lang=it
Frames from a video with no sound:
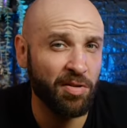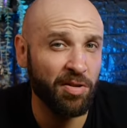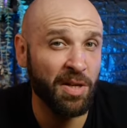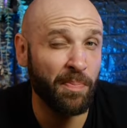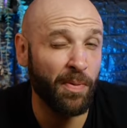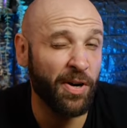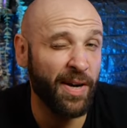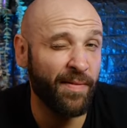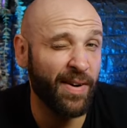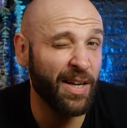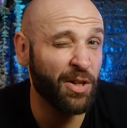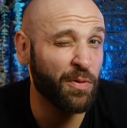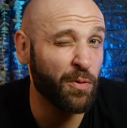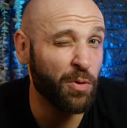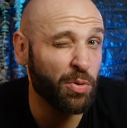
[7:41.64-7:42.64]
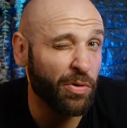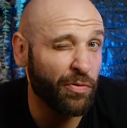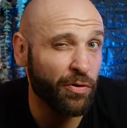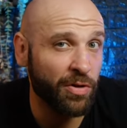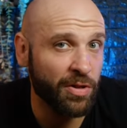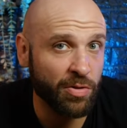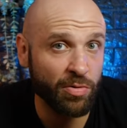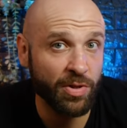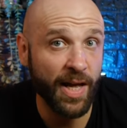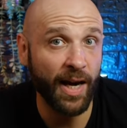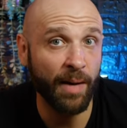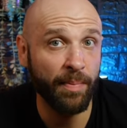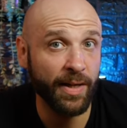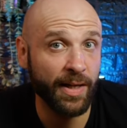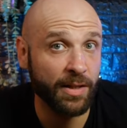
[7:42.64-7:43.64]
seno di poi avrei dovuto forse usare
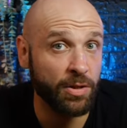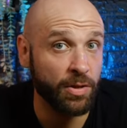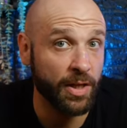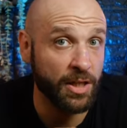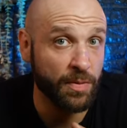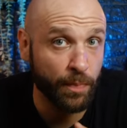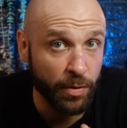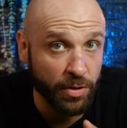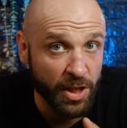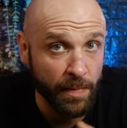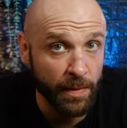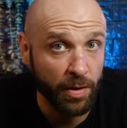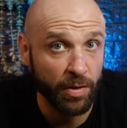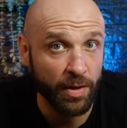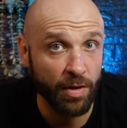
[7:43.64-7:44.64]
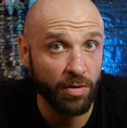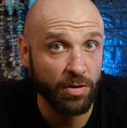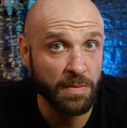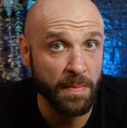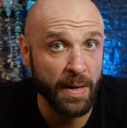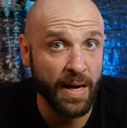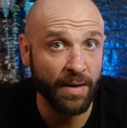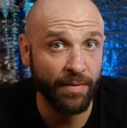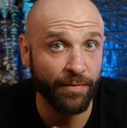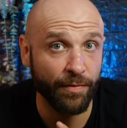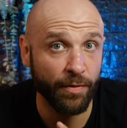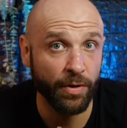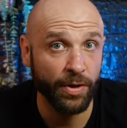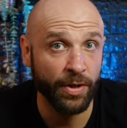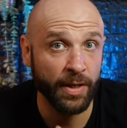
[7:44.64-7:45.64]
l'applicazione esposimetro dello
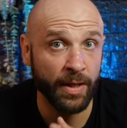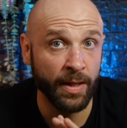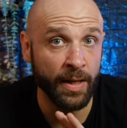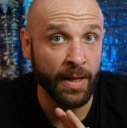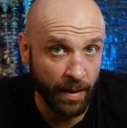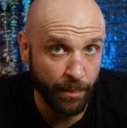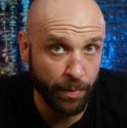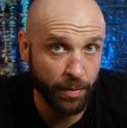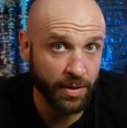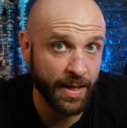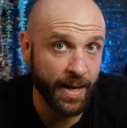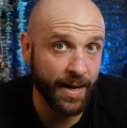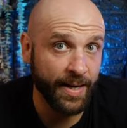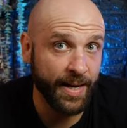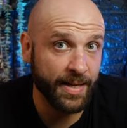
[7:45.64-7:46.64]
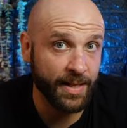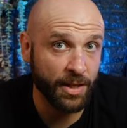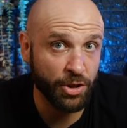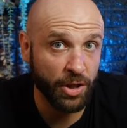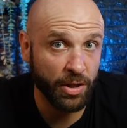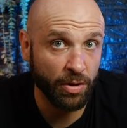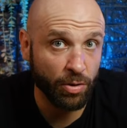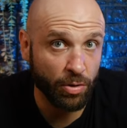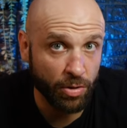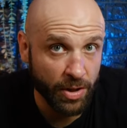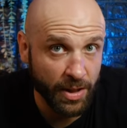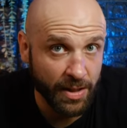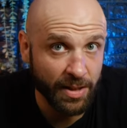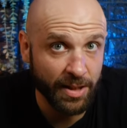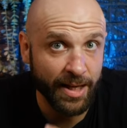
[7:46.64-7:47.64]
smartphone, impostare gli ASA
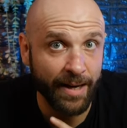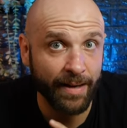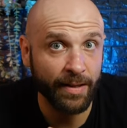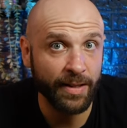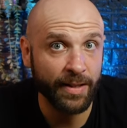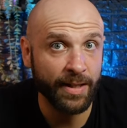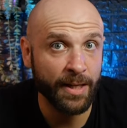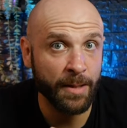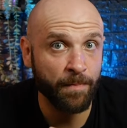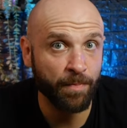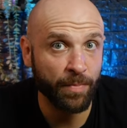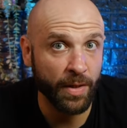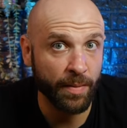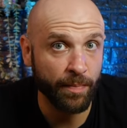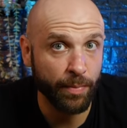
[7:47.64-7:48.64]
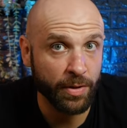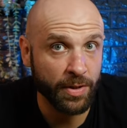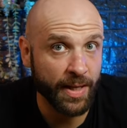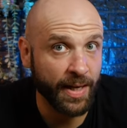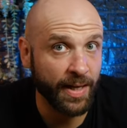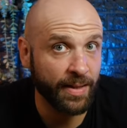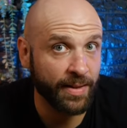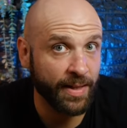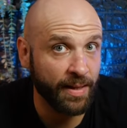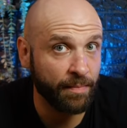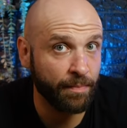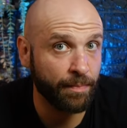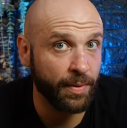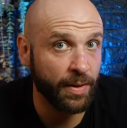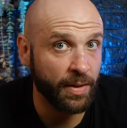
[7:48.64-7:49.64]
160, impostare i
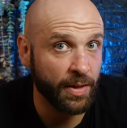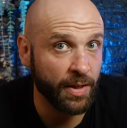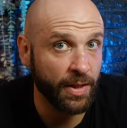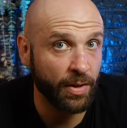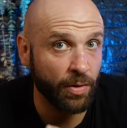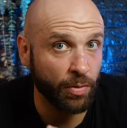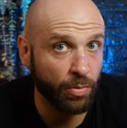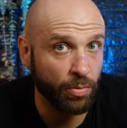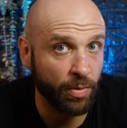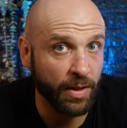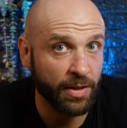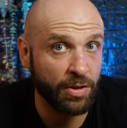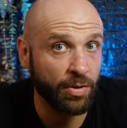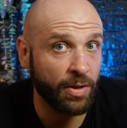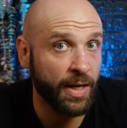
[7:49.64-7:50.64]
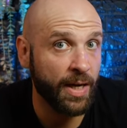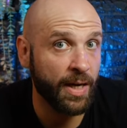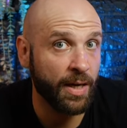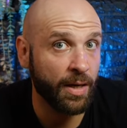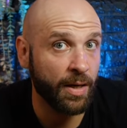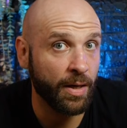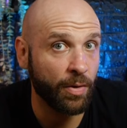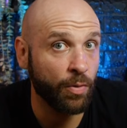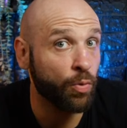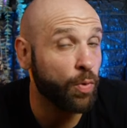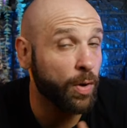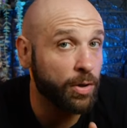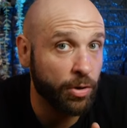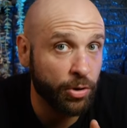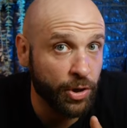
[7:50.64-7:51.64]
tempi di otturazione a un
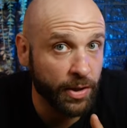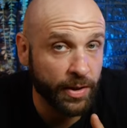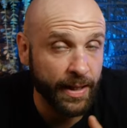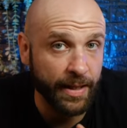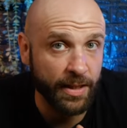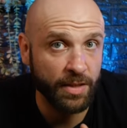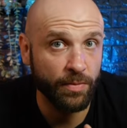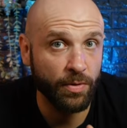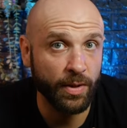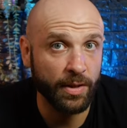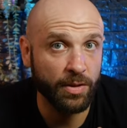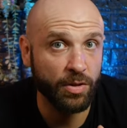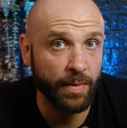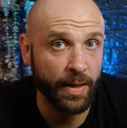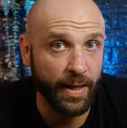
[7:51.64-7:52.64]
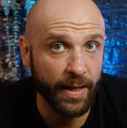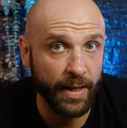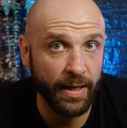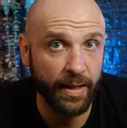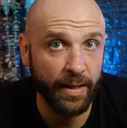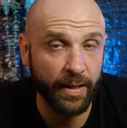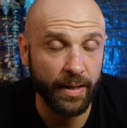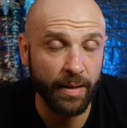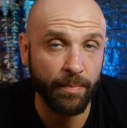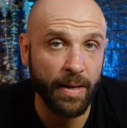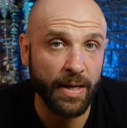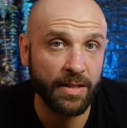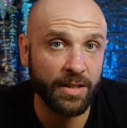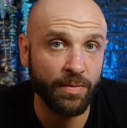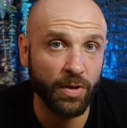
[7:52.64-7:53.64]
quattrocentesimo, che insomma è il
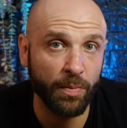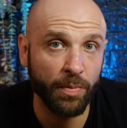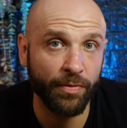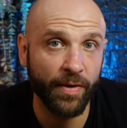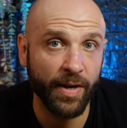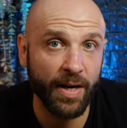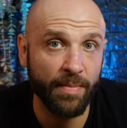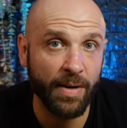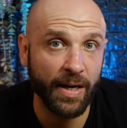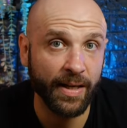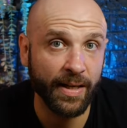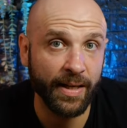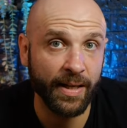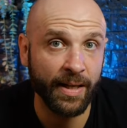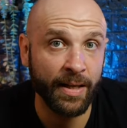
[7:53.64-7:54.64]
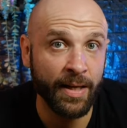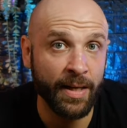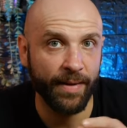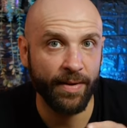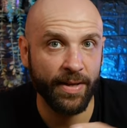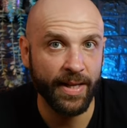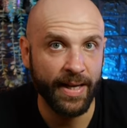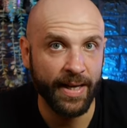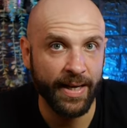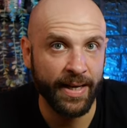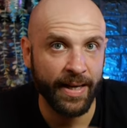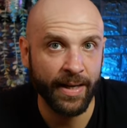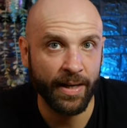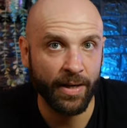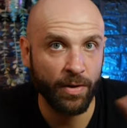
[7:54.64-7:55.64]
massimo che può fare la macchina, e
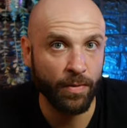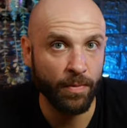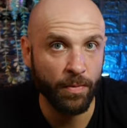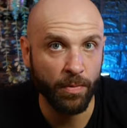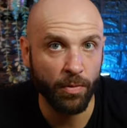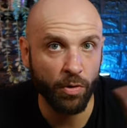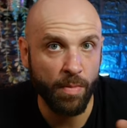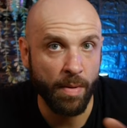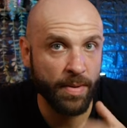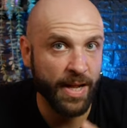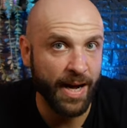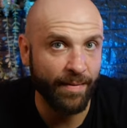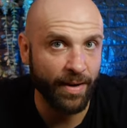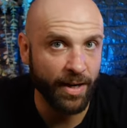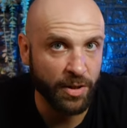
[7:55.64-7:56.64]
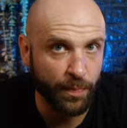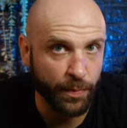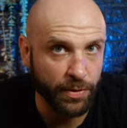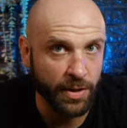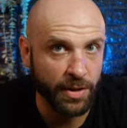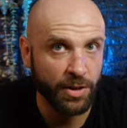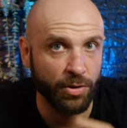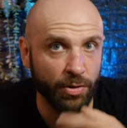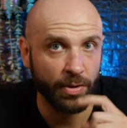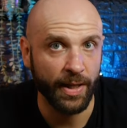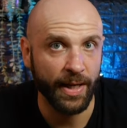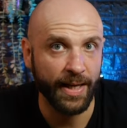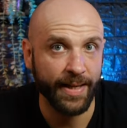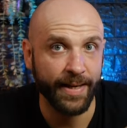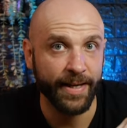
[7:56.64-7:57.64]
vedere come mi dava
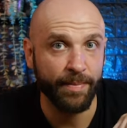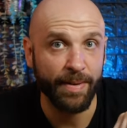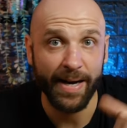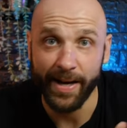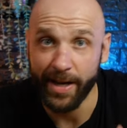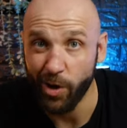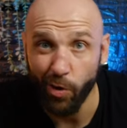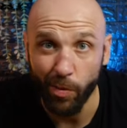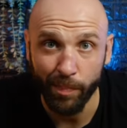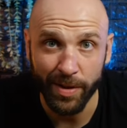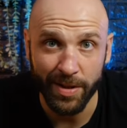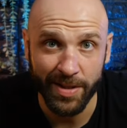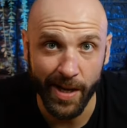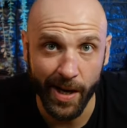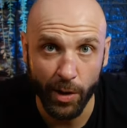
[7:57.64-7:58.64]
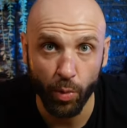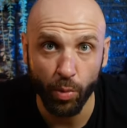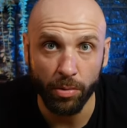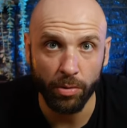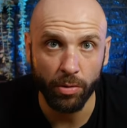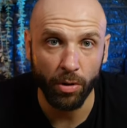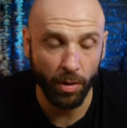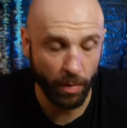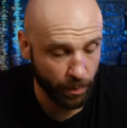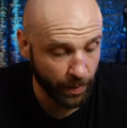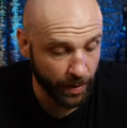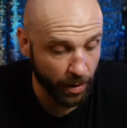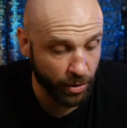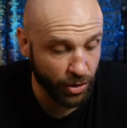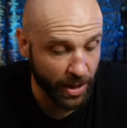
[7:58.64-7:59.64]
l'esposizione e da lì magari compensare tutto,
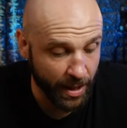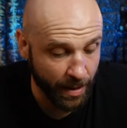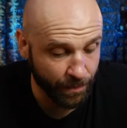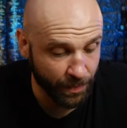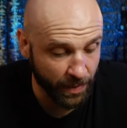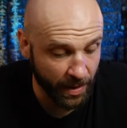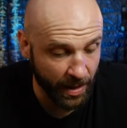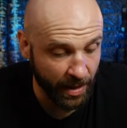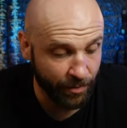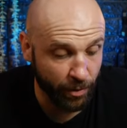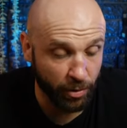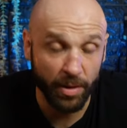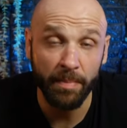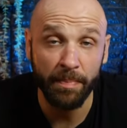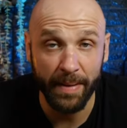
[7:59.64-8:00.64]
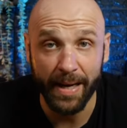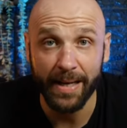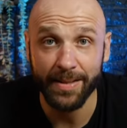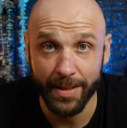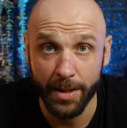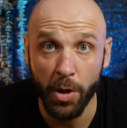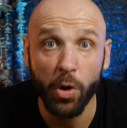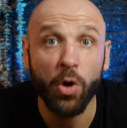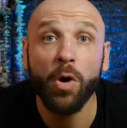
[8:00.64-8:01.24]
però già nelle foto in piazza io